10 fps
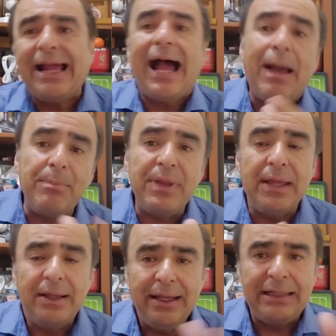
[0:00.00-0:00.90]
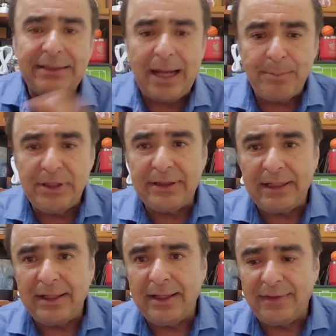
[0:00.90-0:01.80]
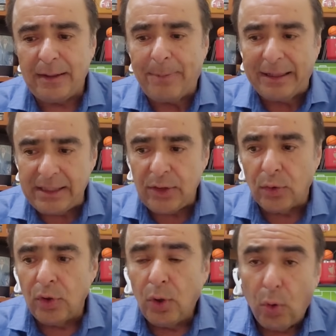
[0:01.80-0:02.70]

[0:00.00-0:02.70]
cambie el trámite del partido.